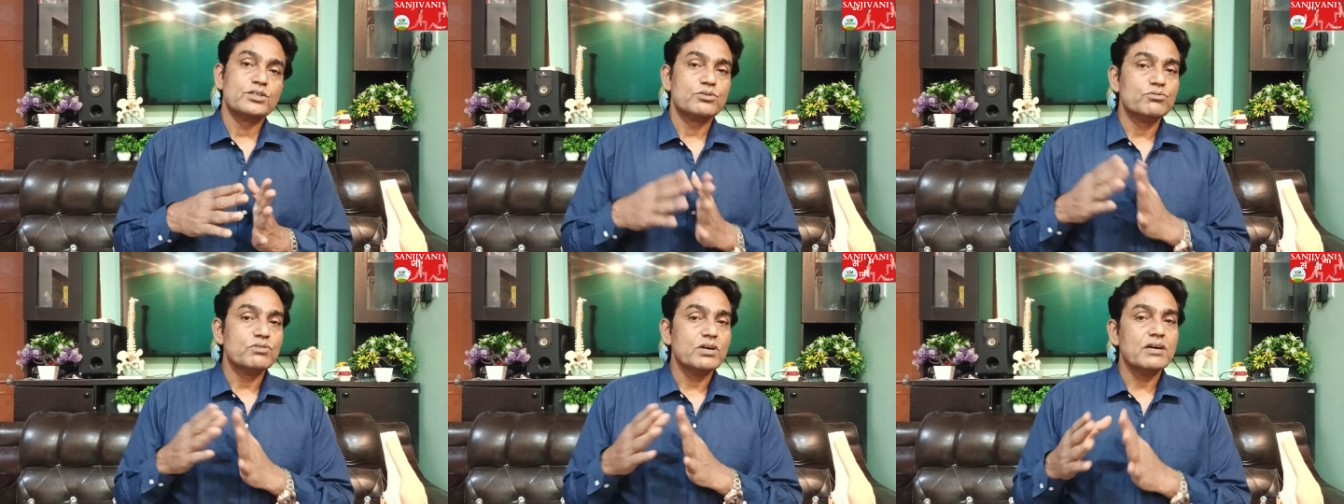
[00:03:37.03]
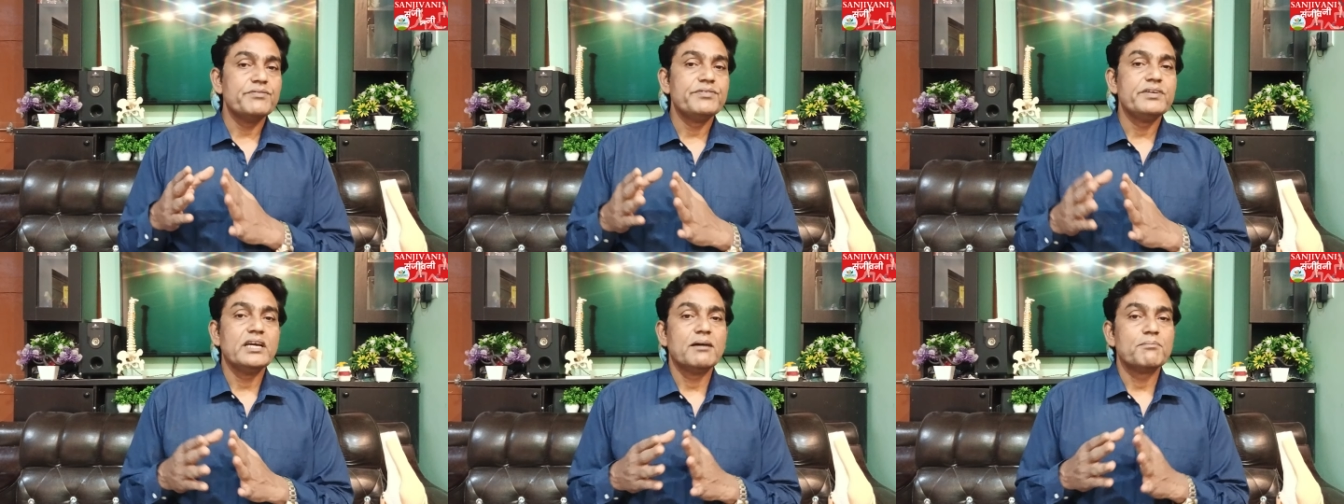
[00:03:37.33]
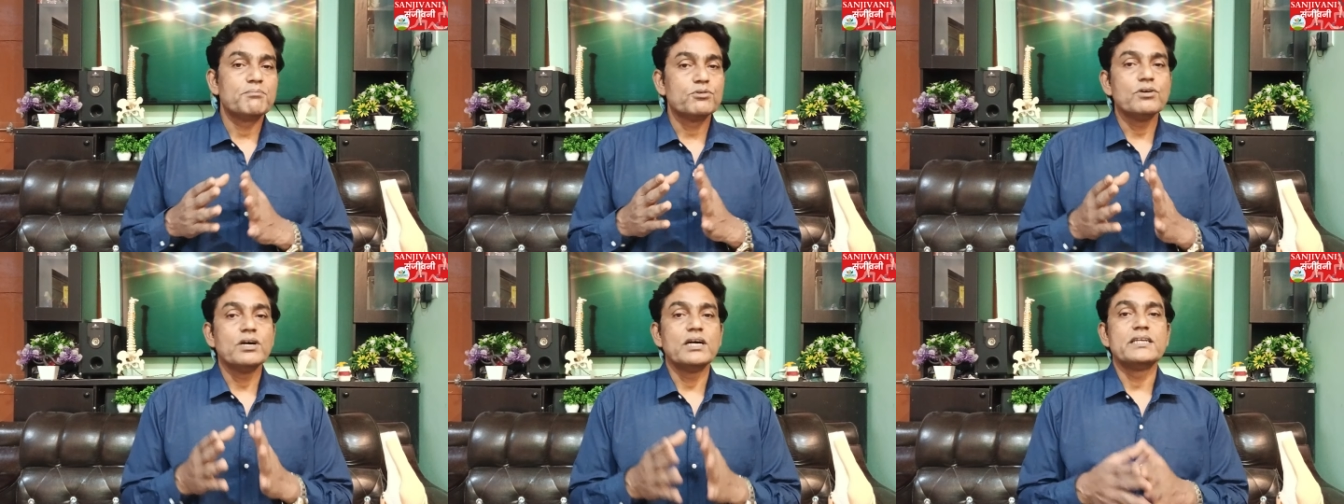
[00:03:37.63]
तो वह भी
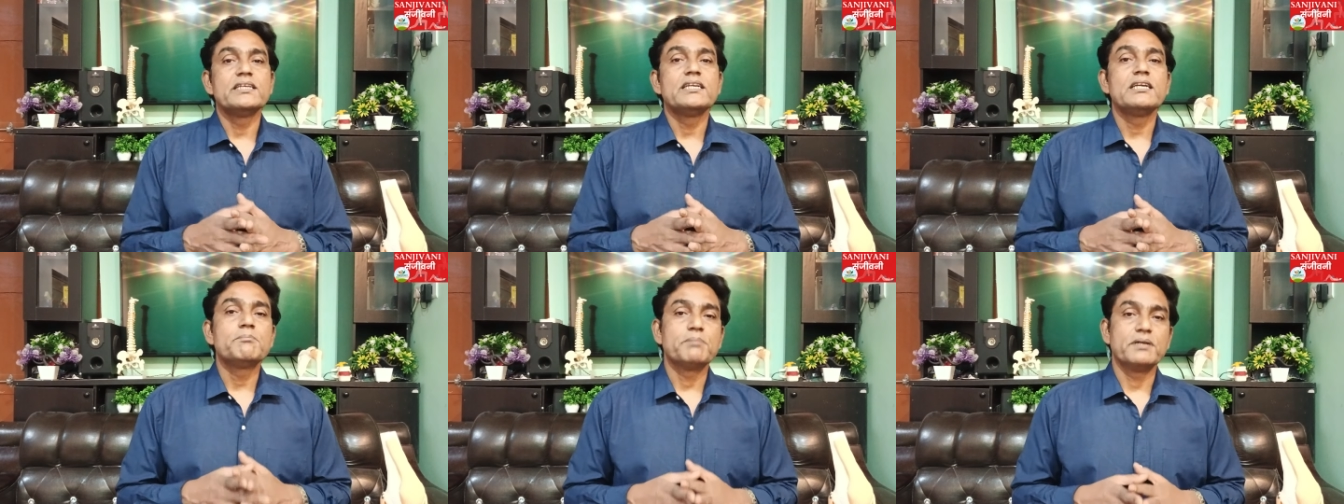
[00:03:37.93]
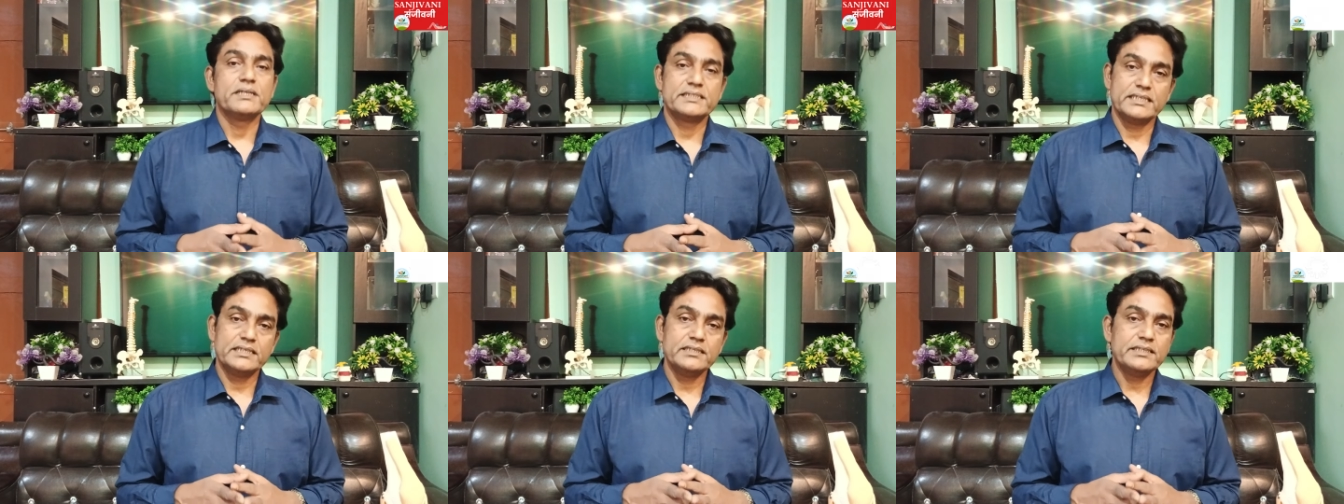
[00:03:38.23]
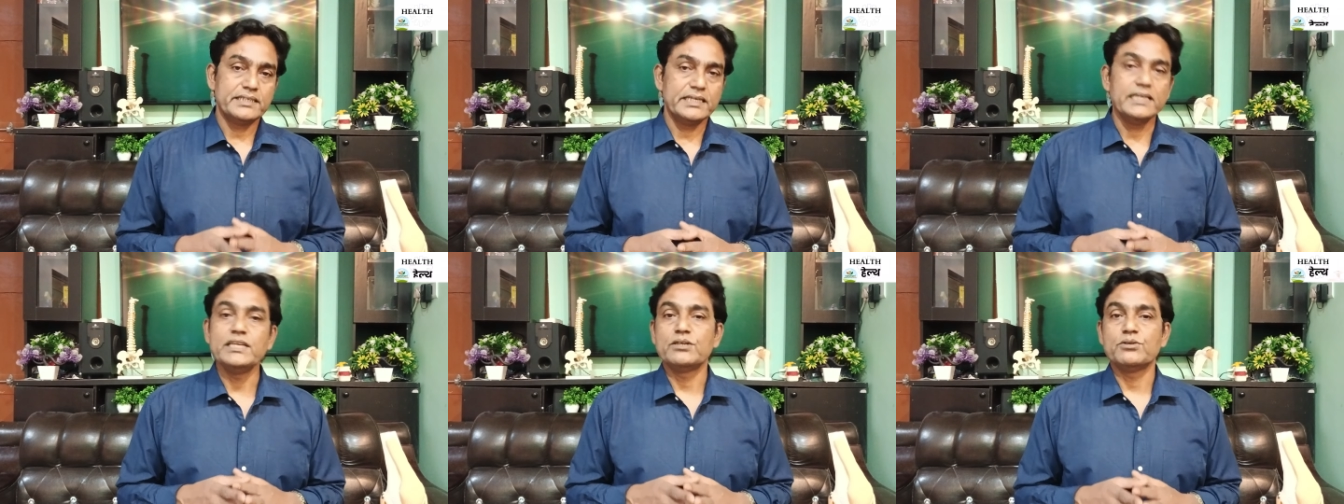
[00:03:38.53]
आपको 100
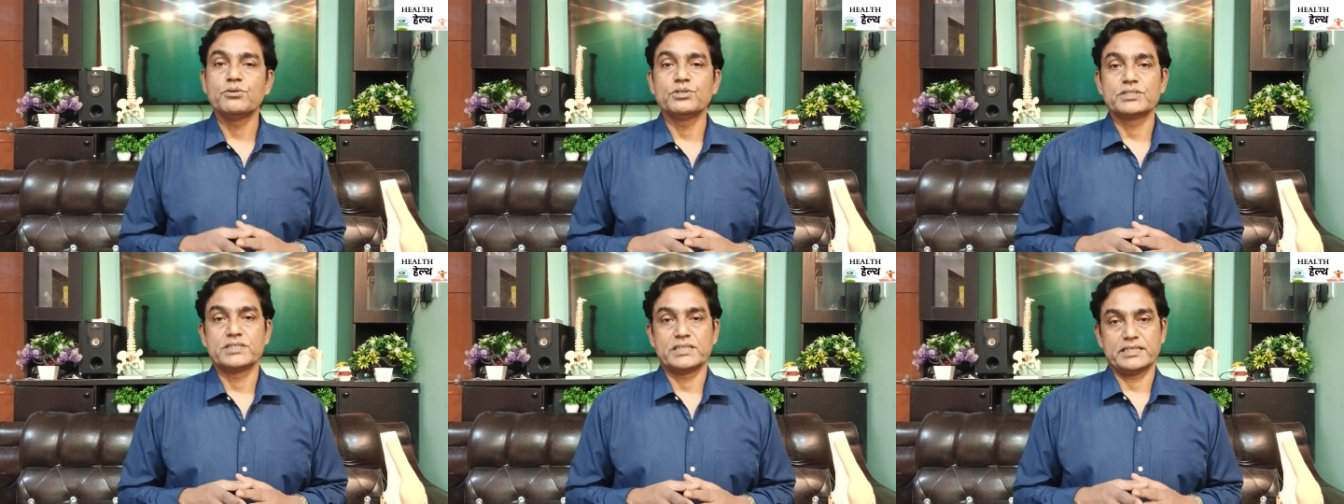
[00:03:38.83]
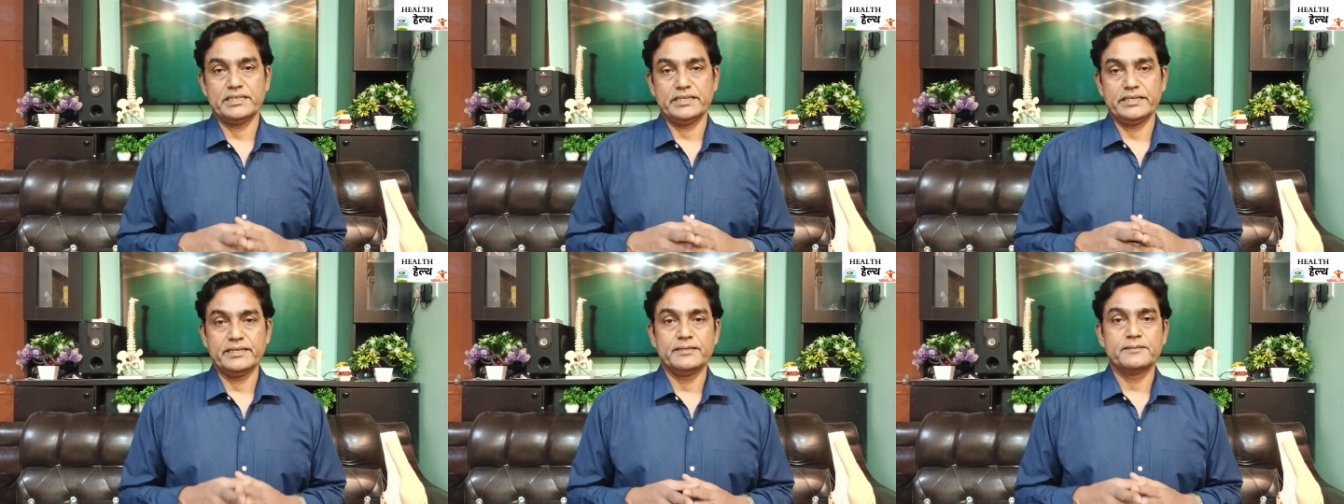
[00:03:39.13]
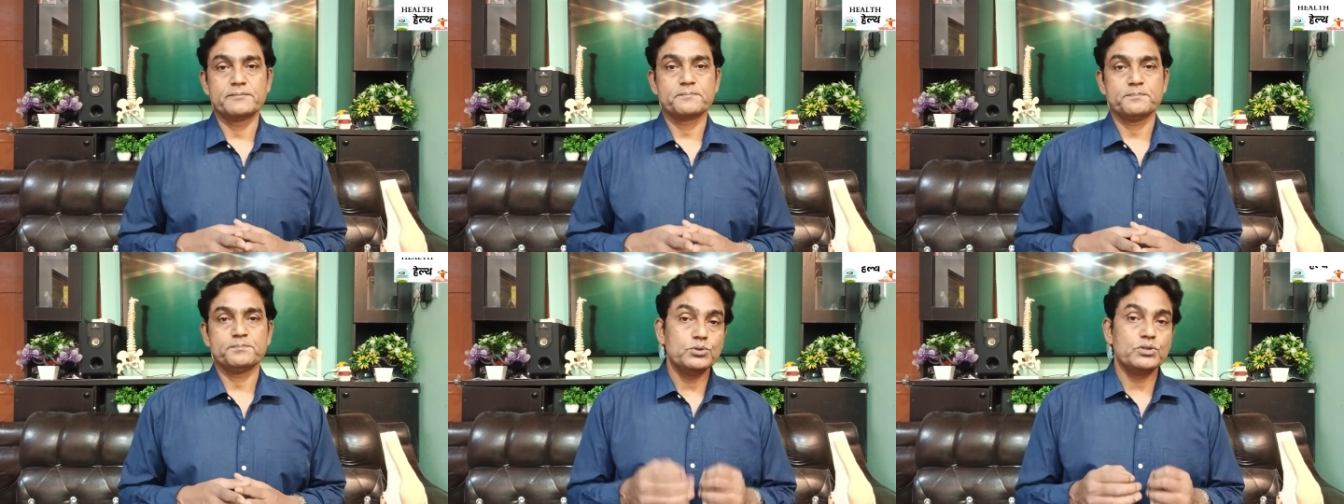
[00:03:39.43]
परसेंट ठीक हो
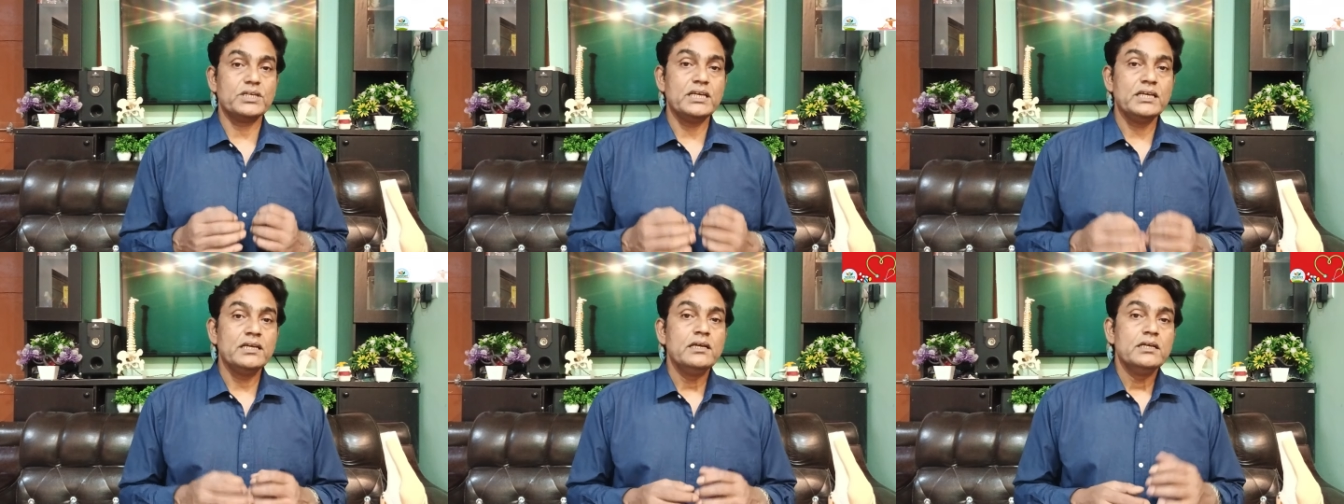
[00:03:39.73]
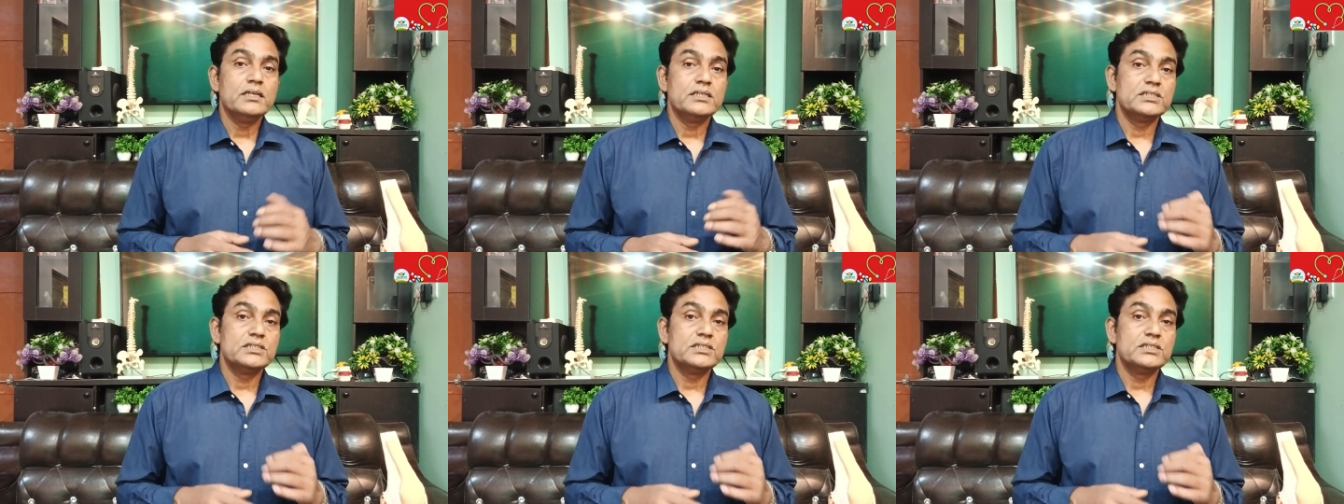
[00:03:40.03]
सकेगा क्योंकि